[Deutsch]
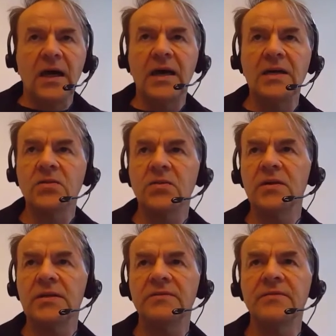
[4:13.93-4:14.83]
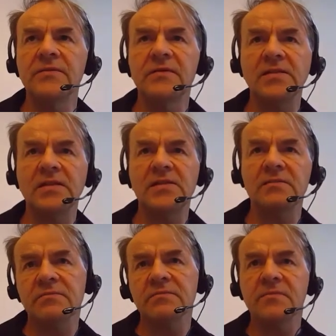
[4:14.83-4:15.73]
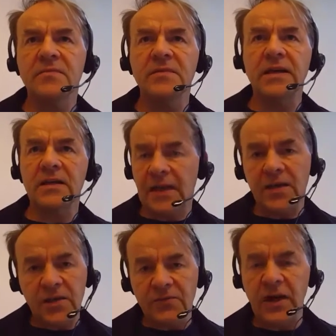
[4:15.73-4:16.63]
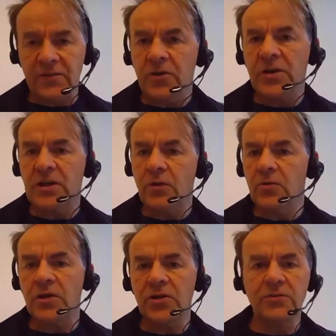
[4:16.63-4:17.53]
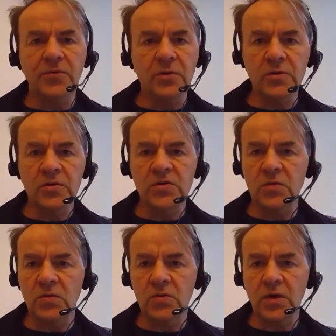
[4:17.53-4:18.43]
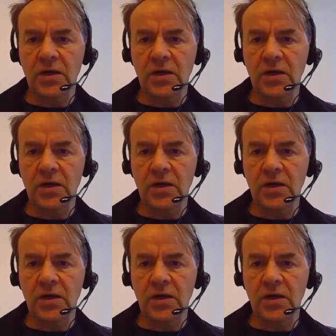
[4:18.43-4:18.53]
Also das ist, denke ich, vielleicht wirklich der Unterschied von uns zu,